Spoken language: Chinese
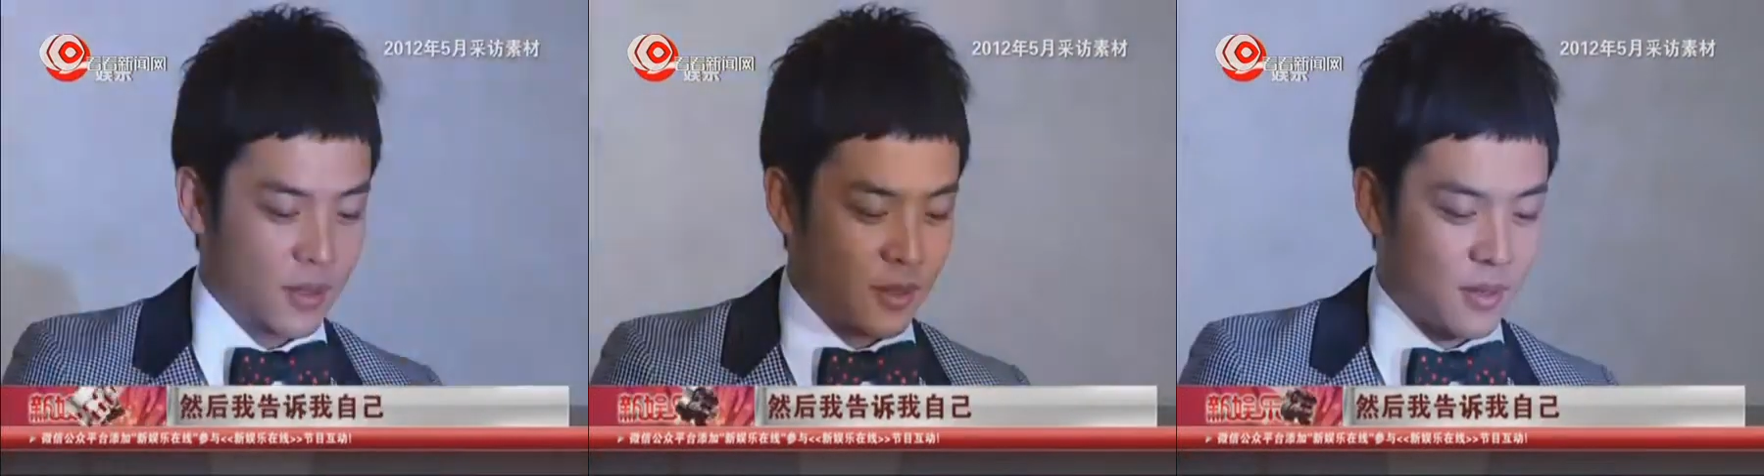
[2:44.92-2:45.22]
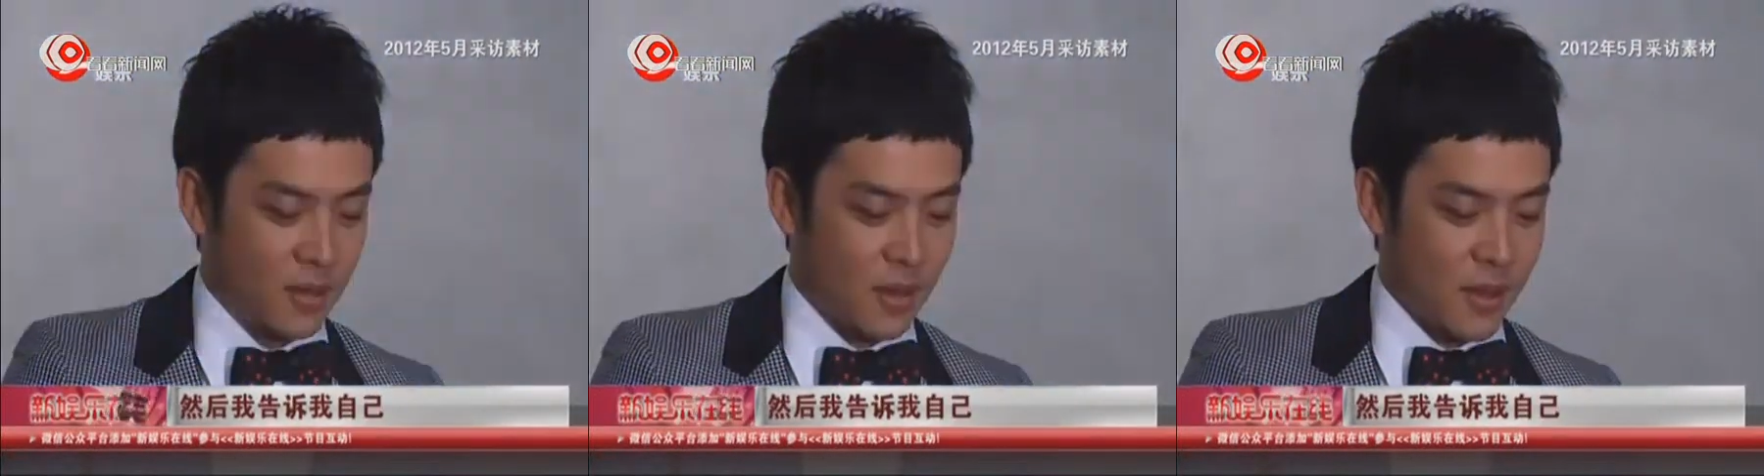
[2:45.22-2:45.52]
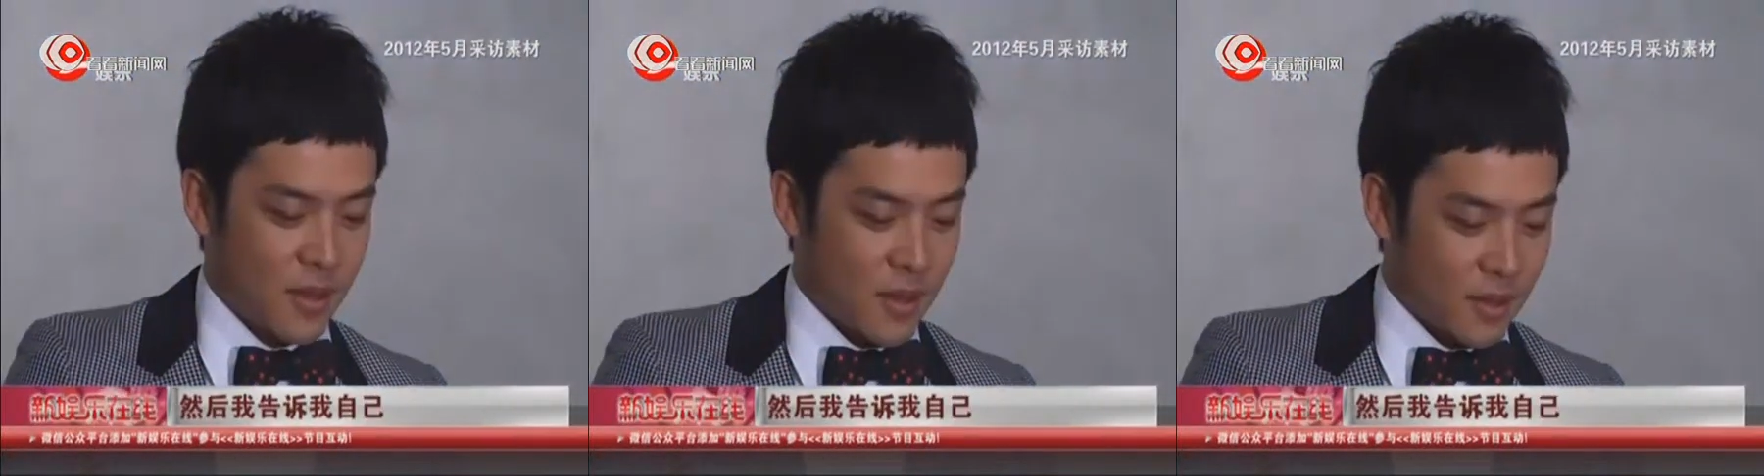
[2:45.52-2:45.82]
的时
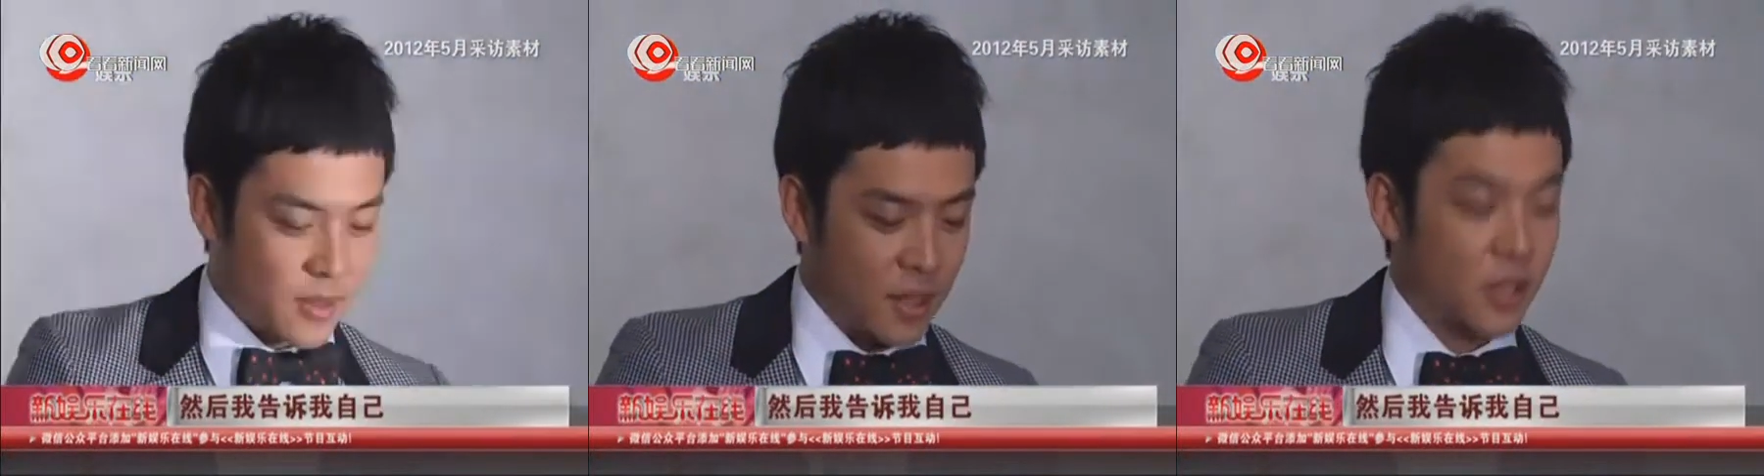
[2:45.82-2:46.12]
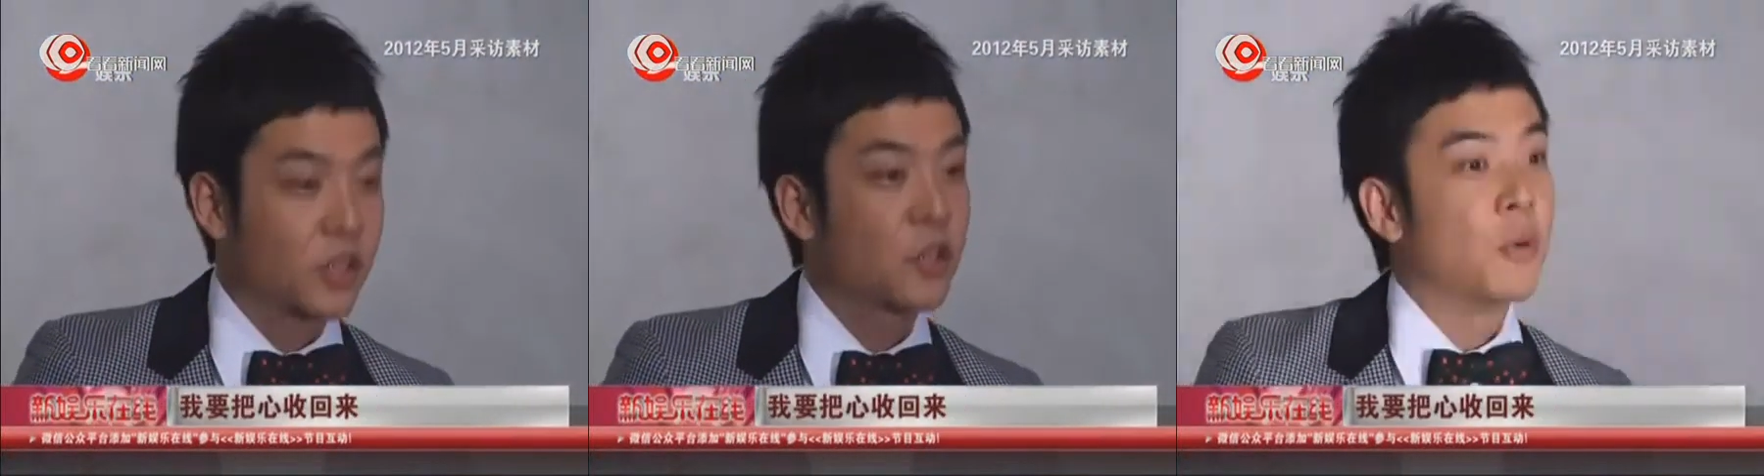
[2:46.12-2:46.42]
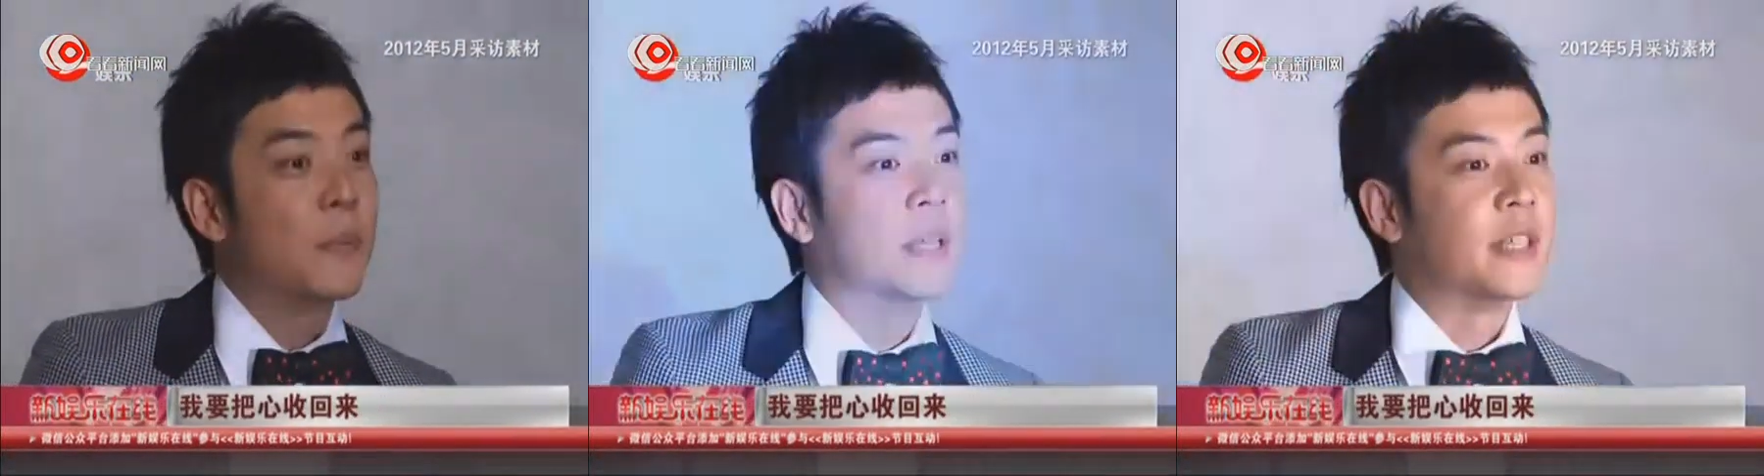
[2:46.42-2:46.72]
候，我知
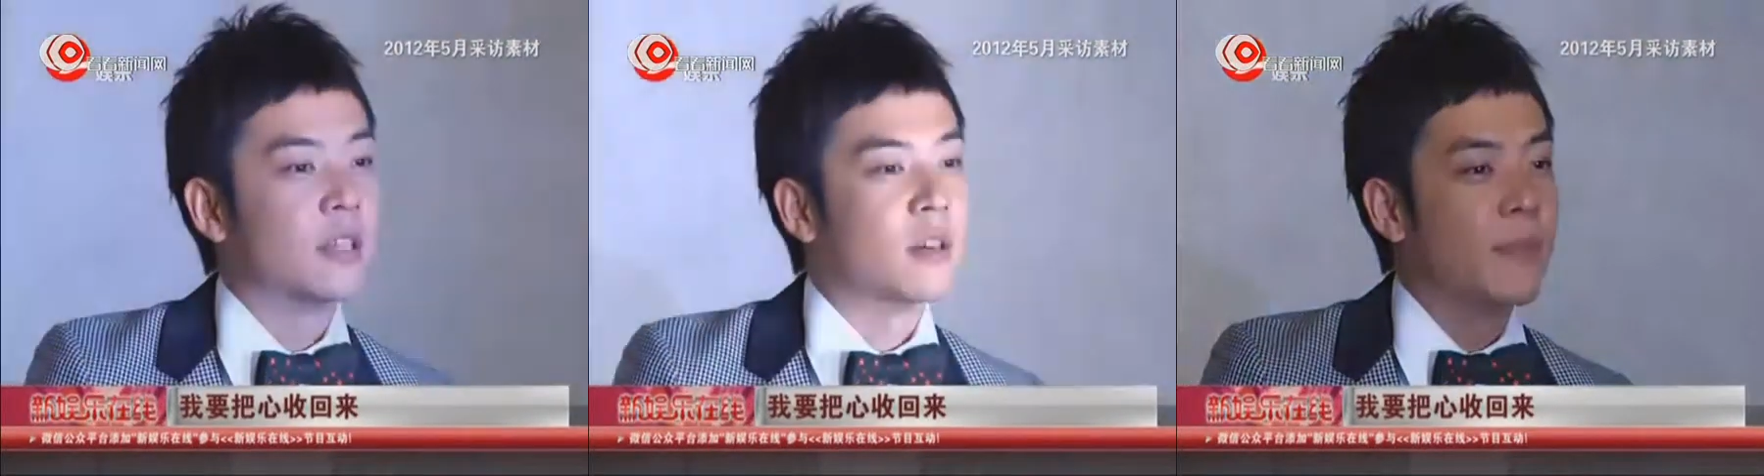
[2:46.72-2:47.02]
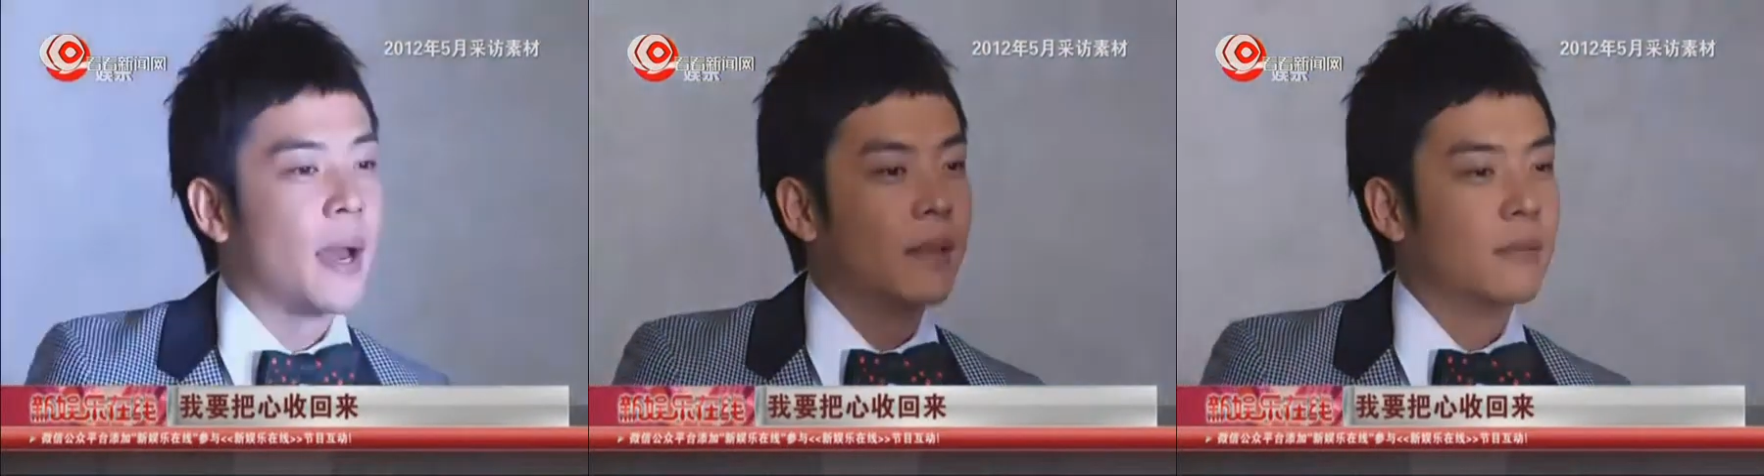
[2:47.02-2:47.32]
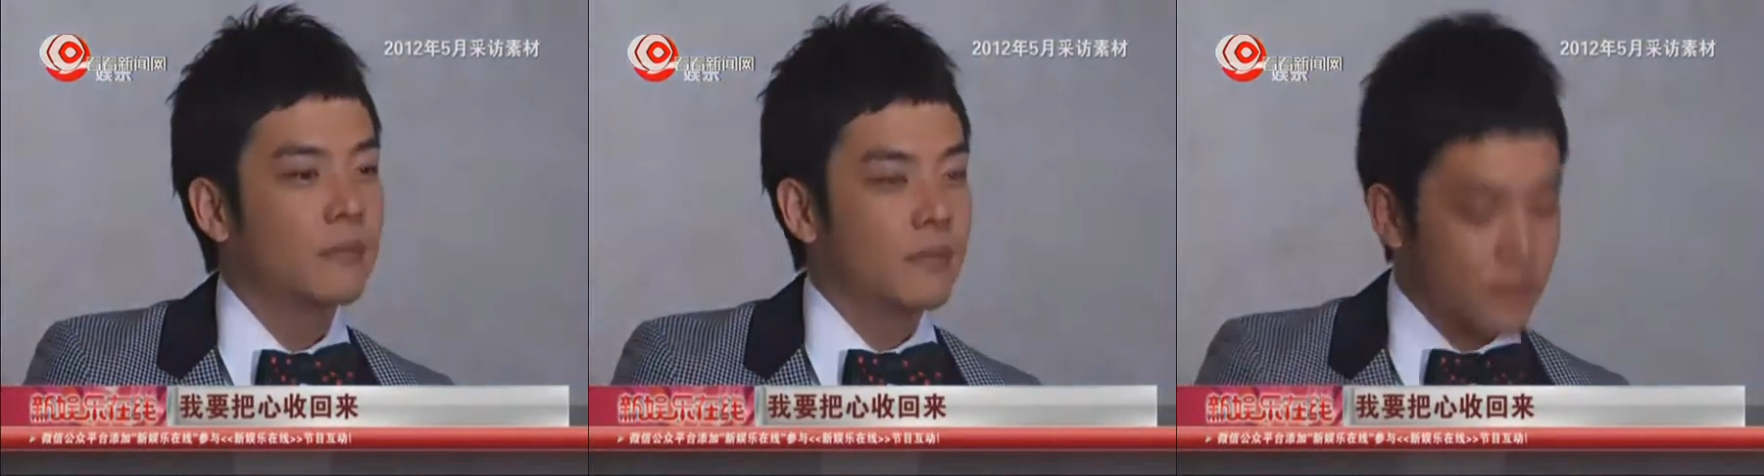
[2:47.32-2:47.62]
道
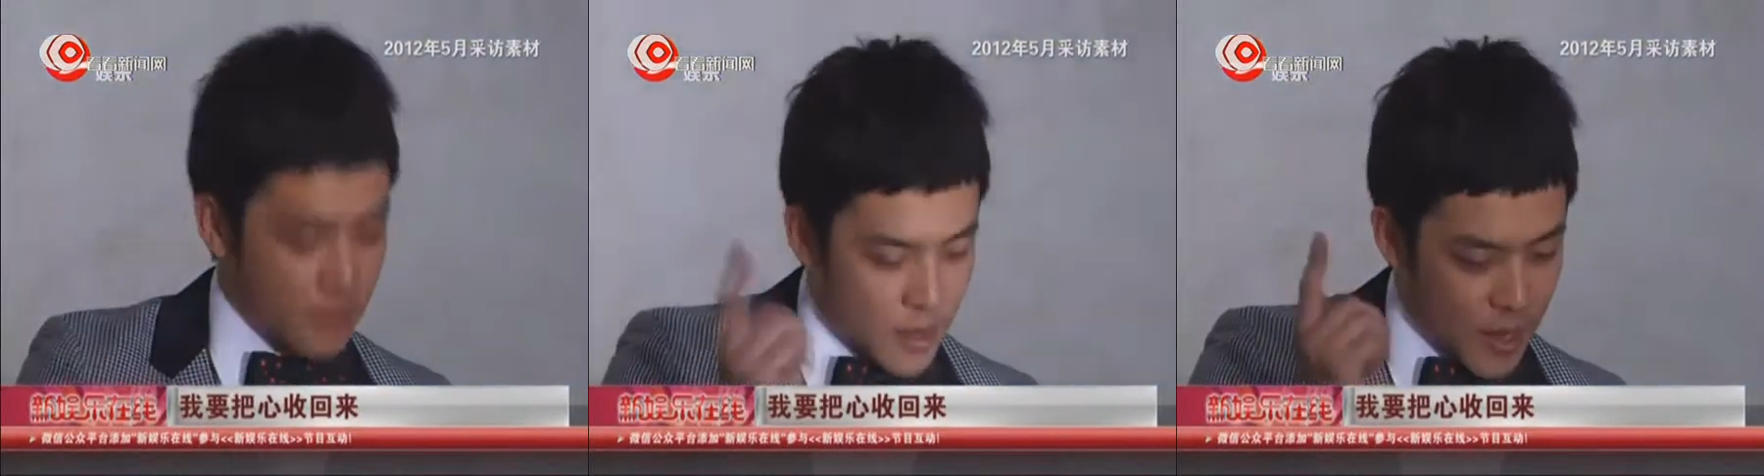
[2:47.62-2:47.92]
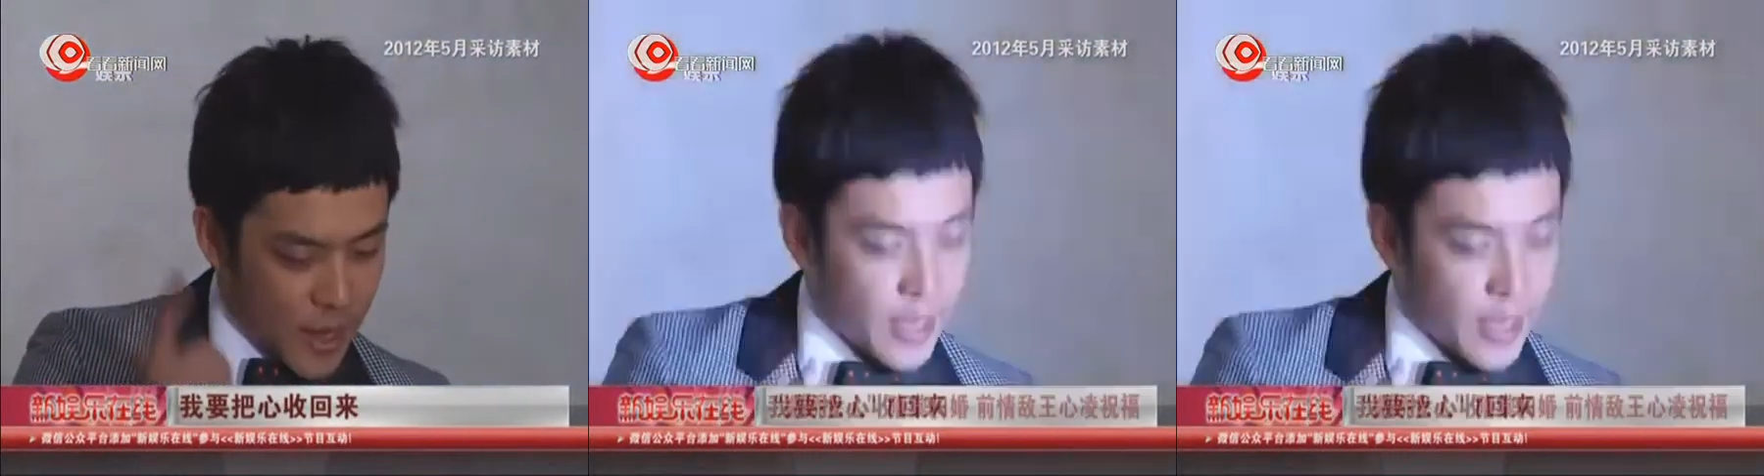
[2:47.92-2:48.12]
他们要